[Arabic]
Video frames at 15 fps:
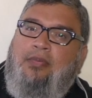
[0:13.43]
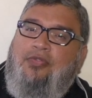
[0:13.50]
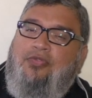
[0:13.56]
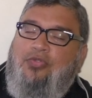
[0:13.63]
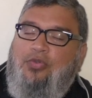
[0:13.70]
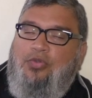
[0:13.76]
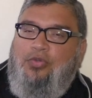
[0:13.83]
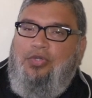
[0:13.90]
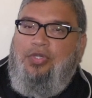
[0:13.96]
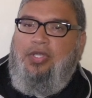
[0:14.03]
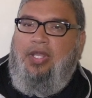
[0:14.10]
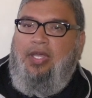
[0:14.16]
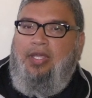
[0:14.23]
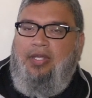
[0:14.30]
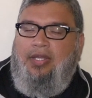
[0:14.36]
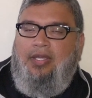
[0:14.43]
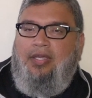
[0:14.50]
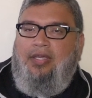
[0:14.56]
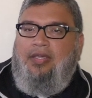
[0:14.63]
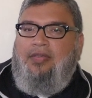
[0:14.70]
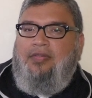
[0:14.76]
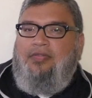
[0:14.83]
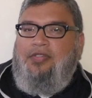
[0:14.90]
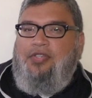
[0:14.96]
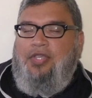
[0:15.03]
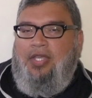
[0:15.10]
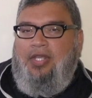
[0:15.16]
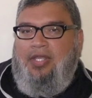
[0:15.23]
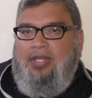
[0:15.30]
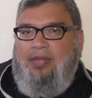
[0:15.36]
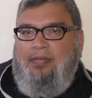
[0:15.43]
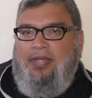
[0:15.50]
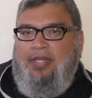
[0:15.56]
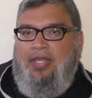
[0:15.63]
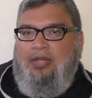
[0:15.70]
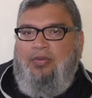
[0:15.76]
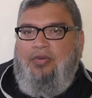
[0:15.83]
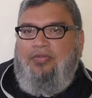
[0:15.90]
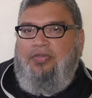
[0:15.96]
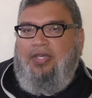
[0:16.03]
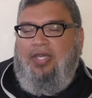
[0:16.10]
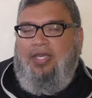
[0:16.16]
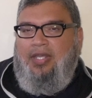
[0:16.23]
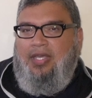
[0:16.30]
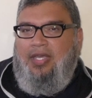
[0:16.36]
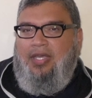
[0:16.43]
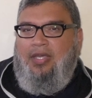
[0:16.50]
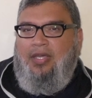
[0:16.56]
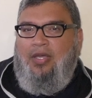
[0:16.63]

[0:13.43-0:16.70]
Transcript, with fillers: مرفوض شرعا في شهر رمضان وفي غيره